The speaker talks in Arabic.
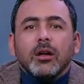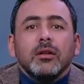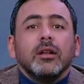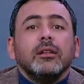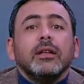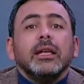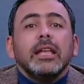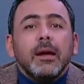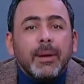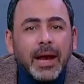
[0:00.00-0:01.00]
قررت
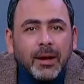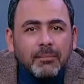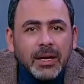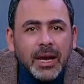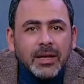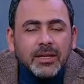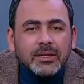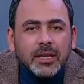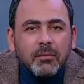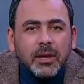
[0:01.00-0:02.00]
النيابه العامه انها
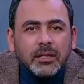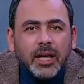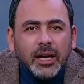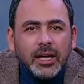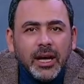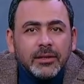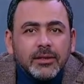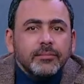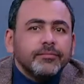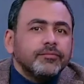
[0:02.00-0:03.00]
تستكمل
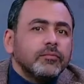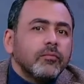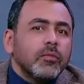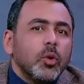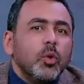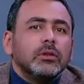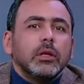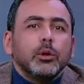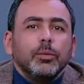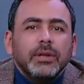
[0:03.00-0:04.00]
التحقيقات
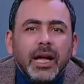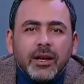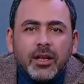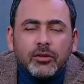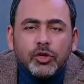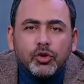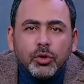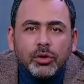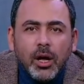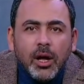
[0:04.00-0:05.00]
وتطلب تحريات
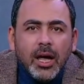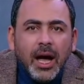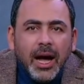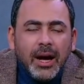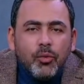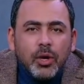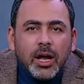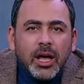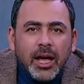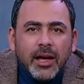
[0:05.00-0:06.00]
الشرطة
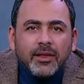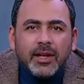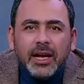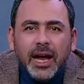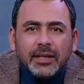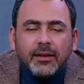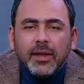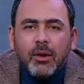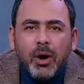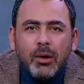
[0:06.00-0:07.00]
حول هذه
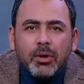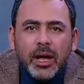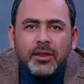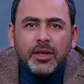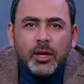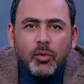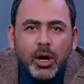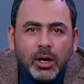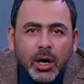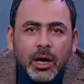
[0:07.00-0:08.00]
الحادثة أو حول هذه
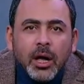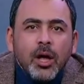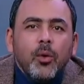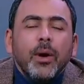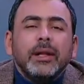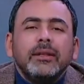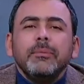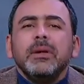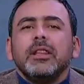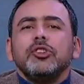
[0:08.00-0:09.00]
الواقعة
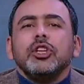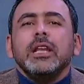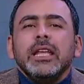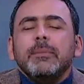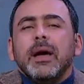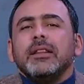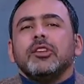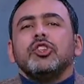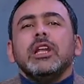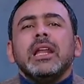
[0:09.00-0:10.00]
ويتم تشكيل إيه
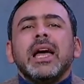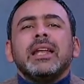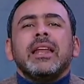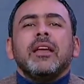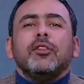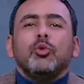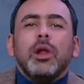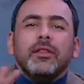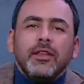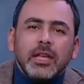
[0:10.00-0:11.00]
بقى؟ تشكيل لجنة
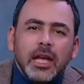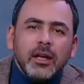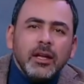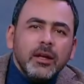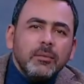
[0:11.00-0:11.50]
ثلاثية